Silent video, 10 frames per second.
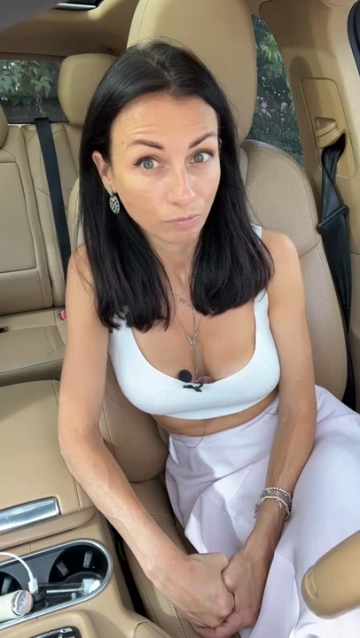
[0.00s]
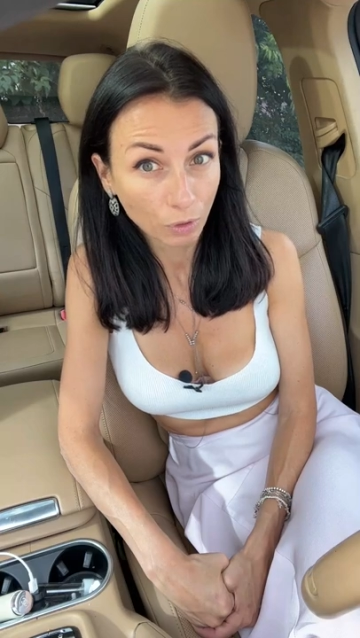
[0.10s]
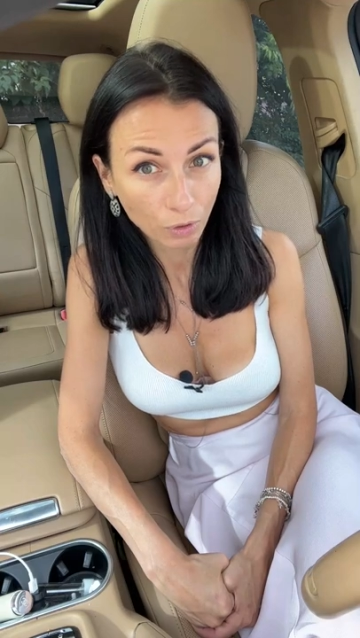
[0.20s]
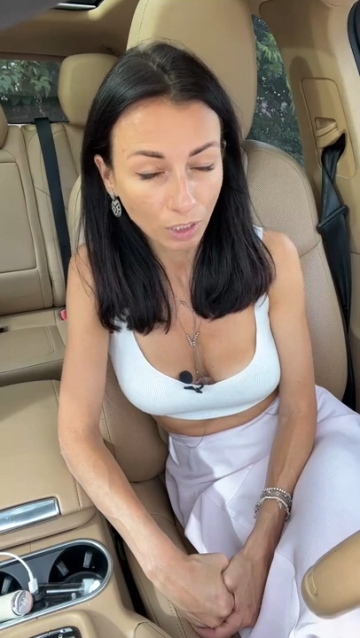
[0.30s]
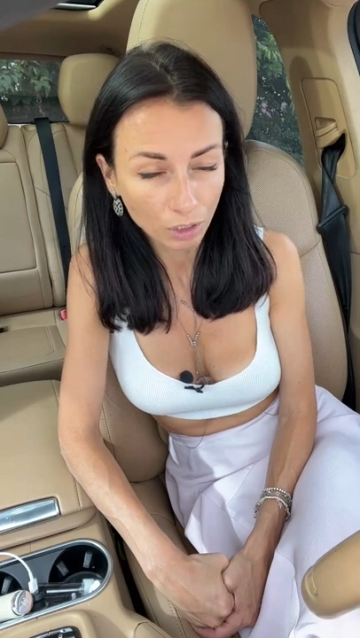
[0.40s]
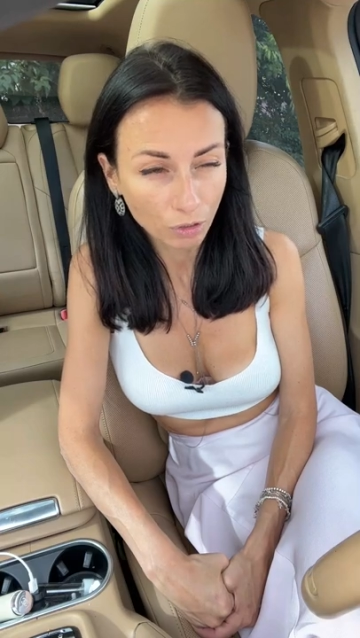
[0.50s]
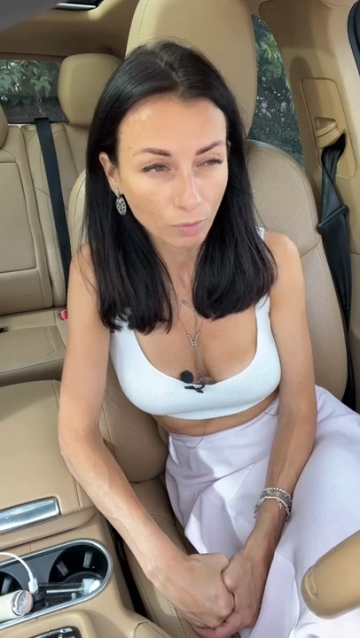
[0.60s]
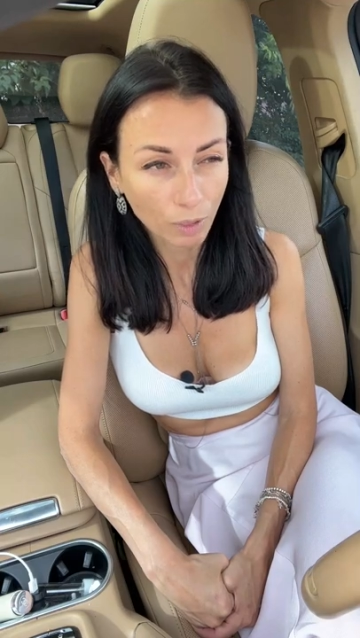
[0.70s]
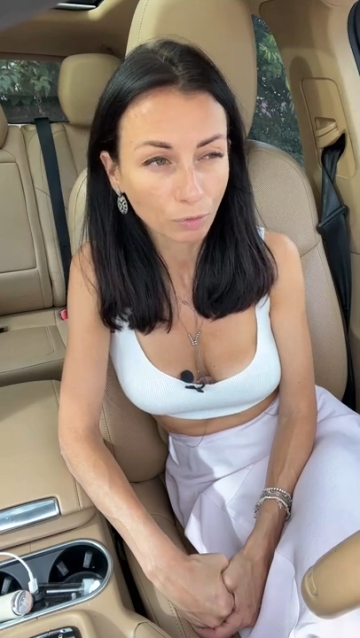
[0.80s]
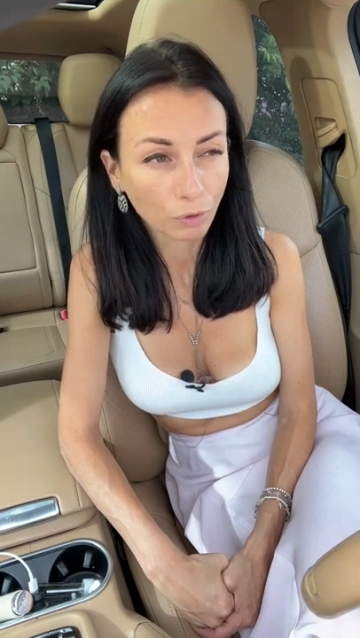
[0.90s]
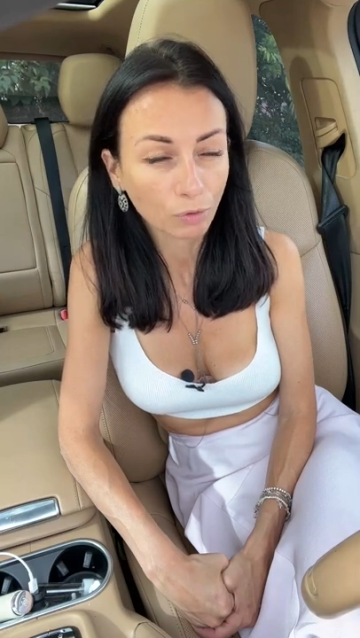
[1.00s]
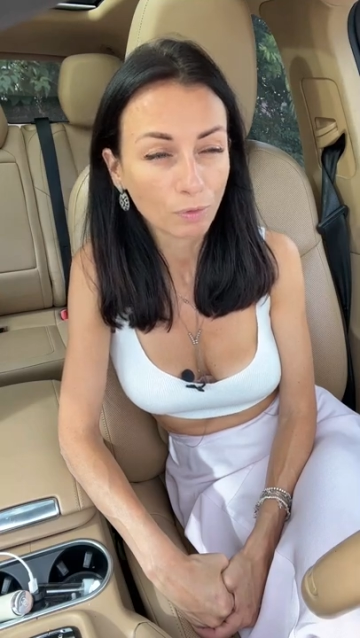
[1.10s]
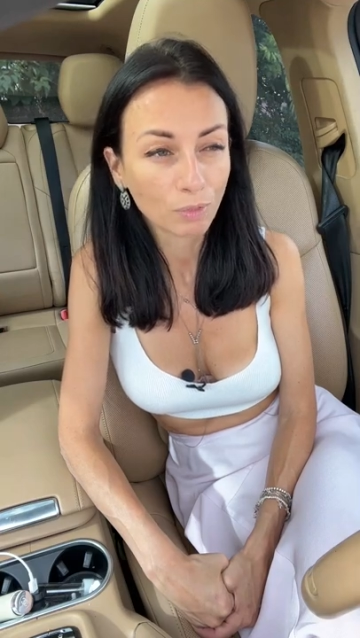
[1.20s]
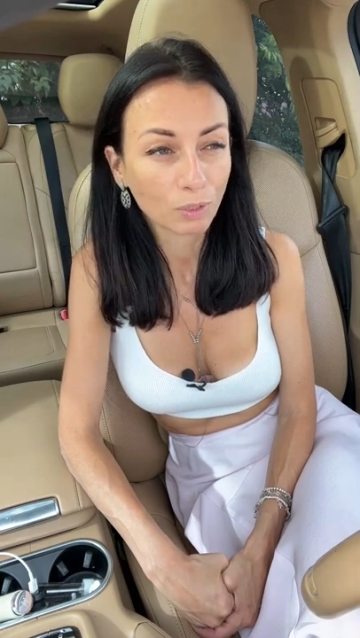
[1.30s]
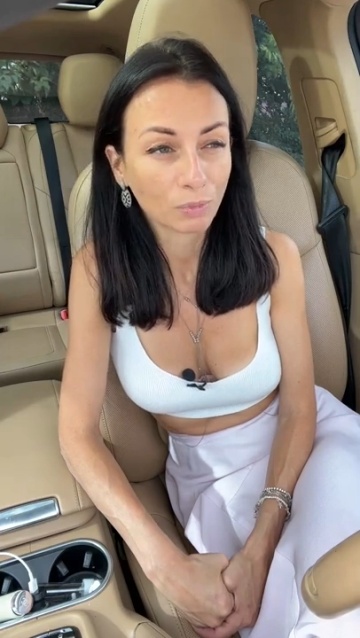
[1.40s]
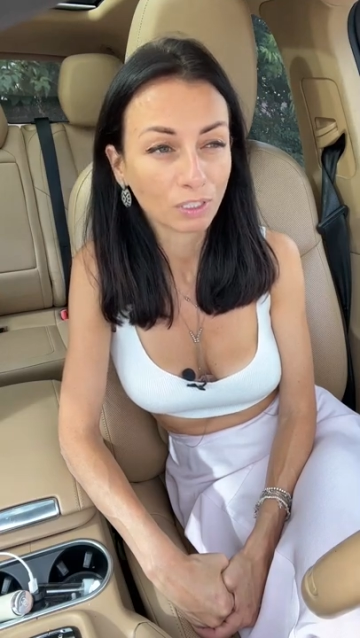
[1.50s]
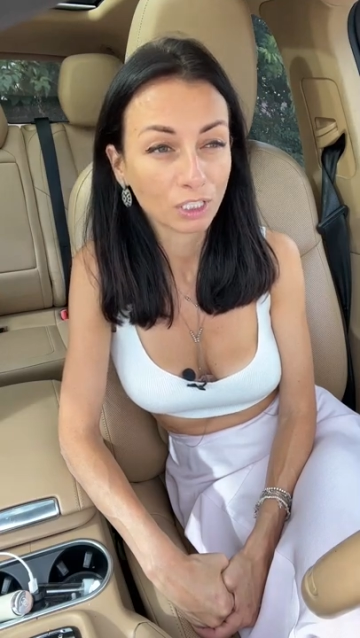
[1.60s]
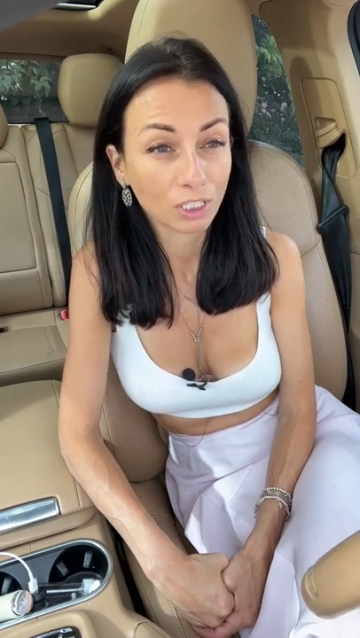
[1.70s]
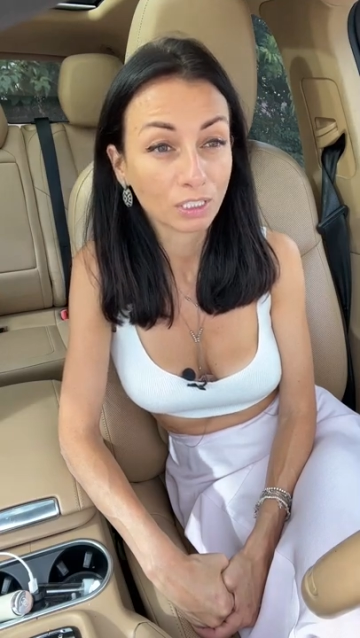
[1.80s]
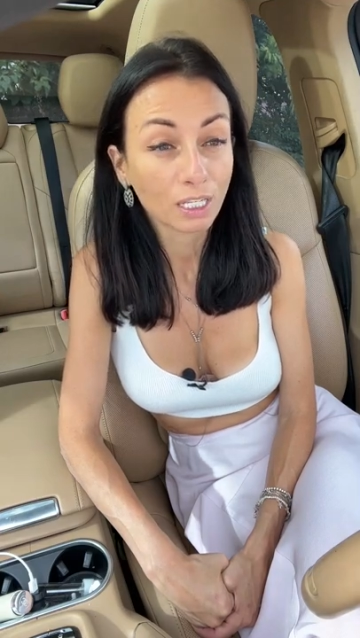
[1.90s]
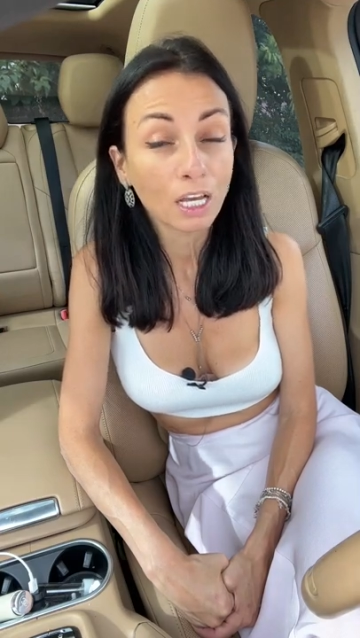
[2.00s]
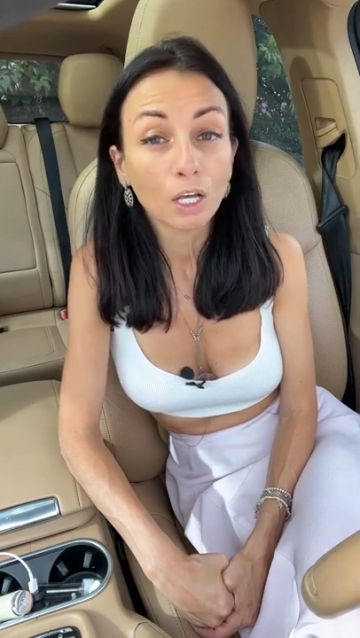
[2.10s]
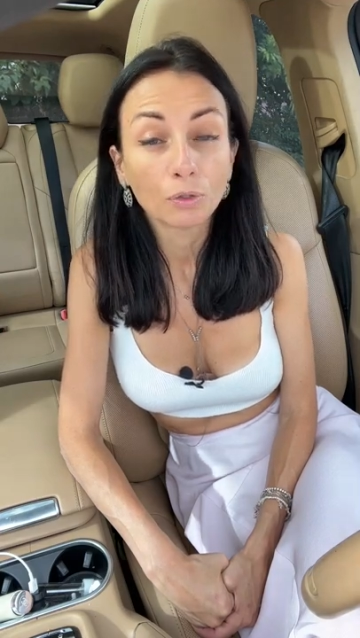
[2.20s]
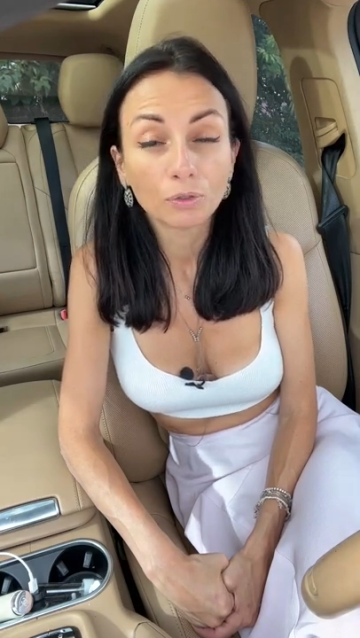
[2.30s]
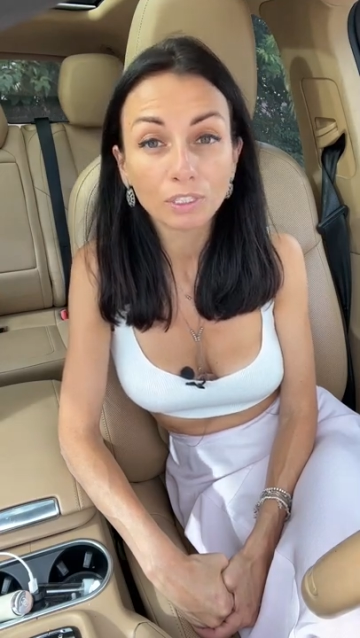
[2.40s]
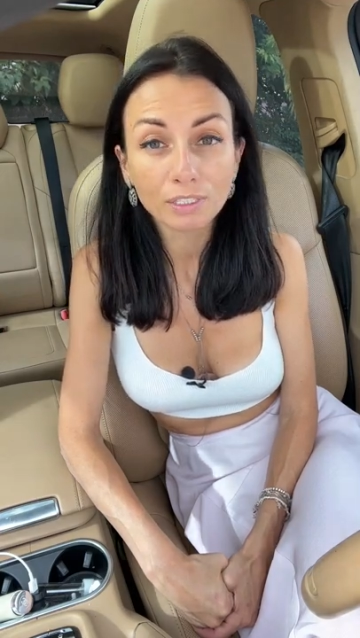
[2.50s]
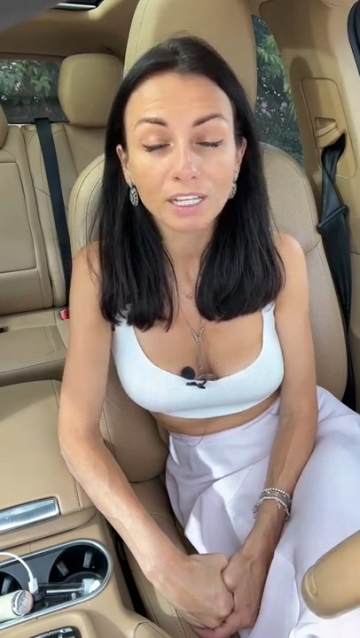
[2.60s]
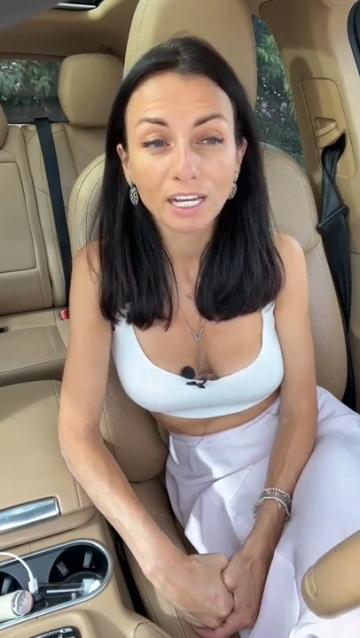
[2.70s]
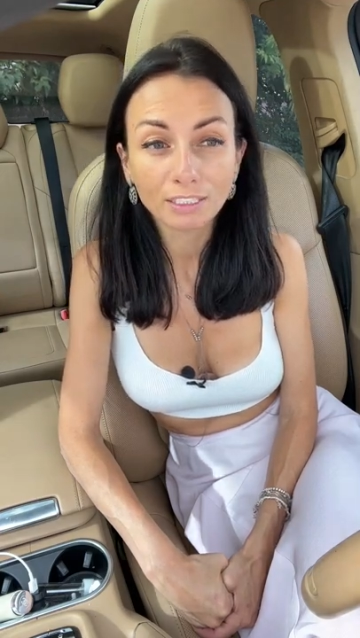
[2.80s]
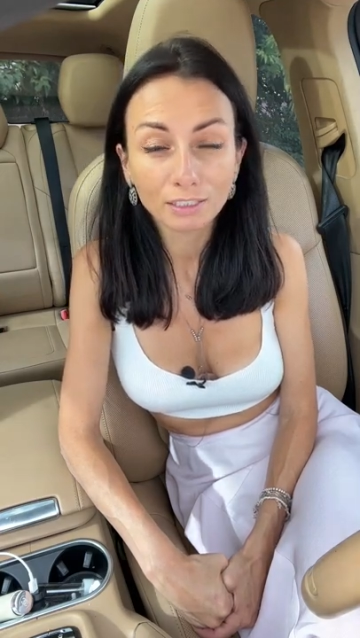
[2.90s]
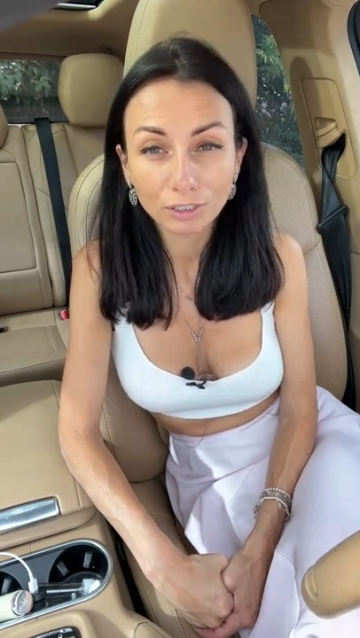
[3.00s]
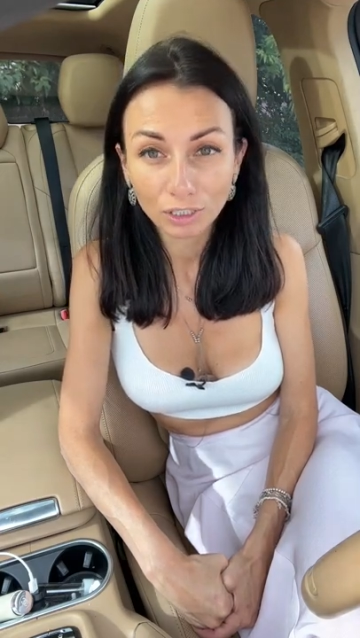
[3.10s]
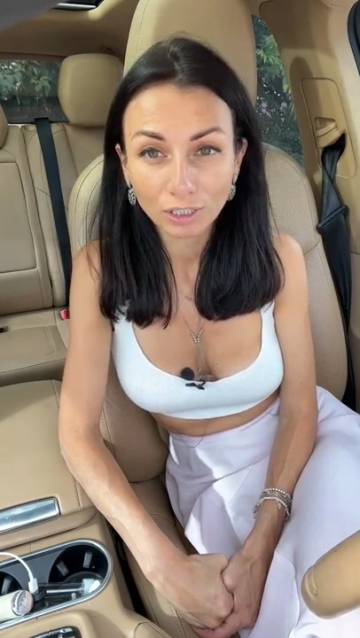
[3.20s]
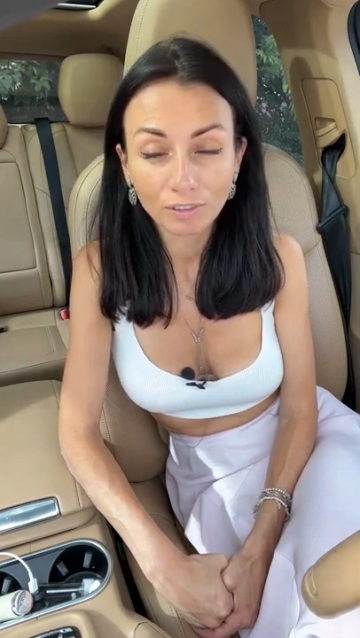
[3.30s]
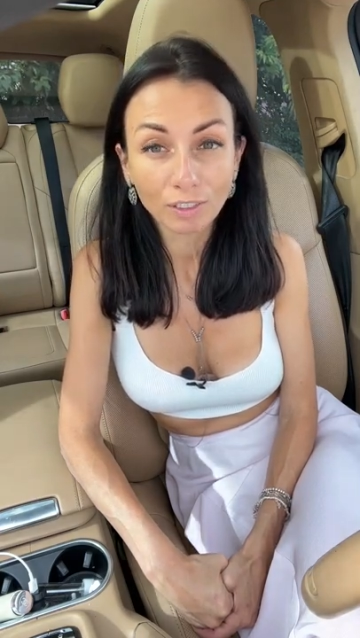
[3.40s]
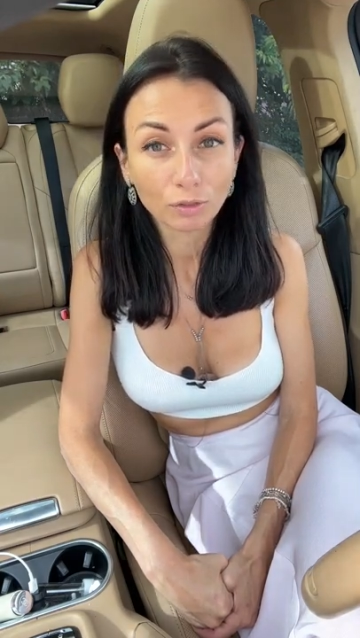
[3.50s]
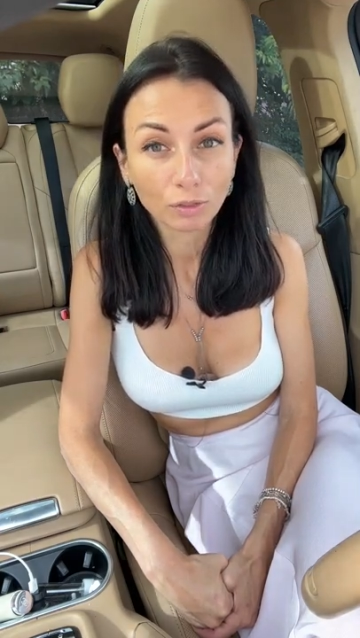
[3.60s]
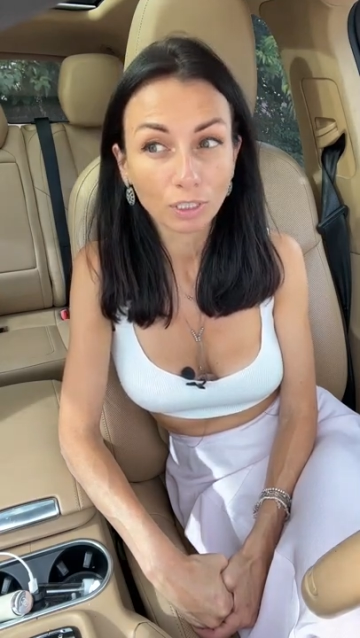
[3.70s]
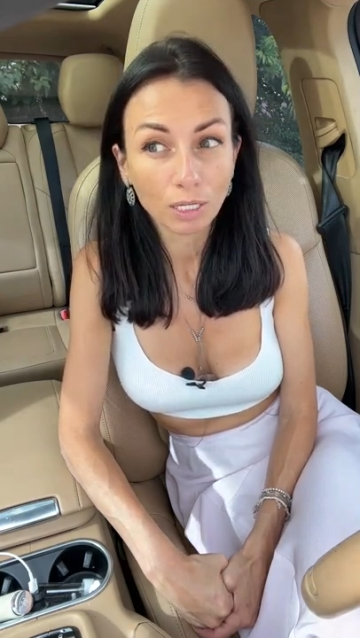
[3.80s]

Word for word: Ну хорошо, могу такое предположить. Но если один человек все-таки